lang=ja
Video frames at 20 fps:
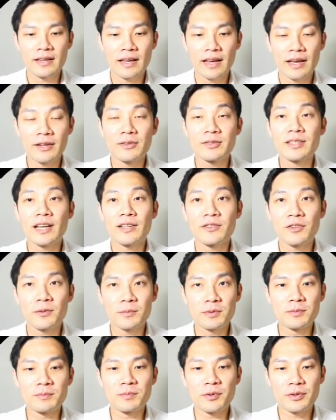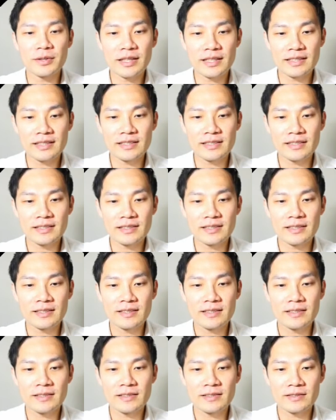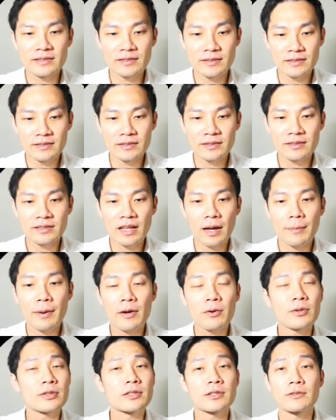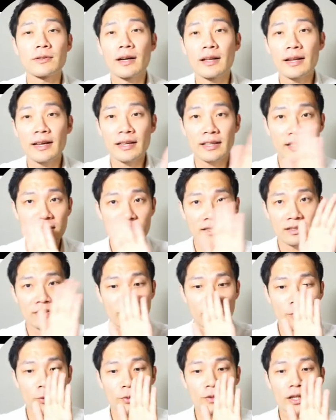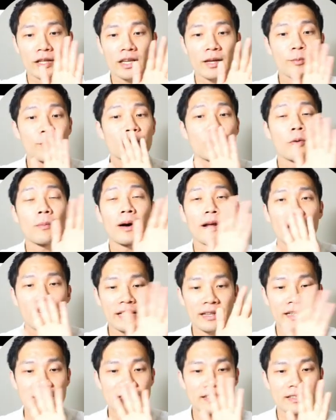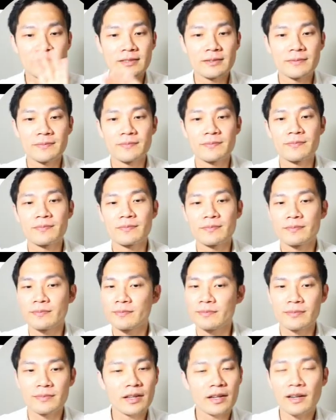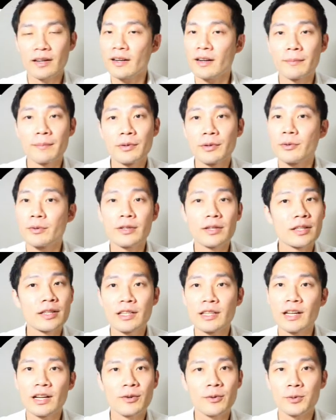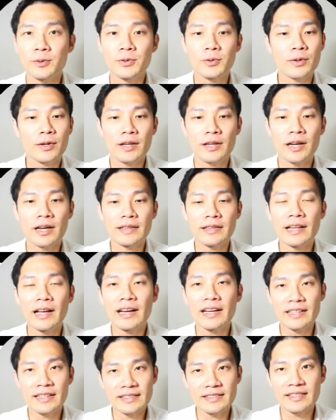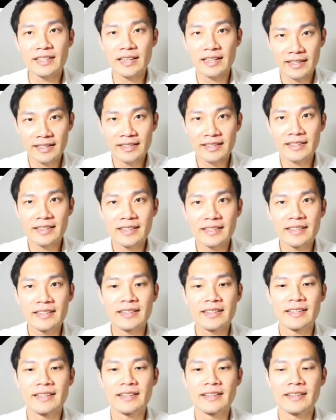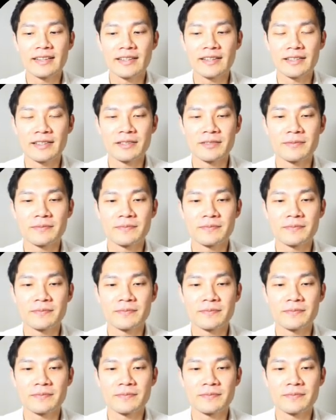N さんの文法です。うん、タバコ吸わないお酒も飲まないです。だから病気になる恐れがないですね。はい。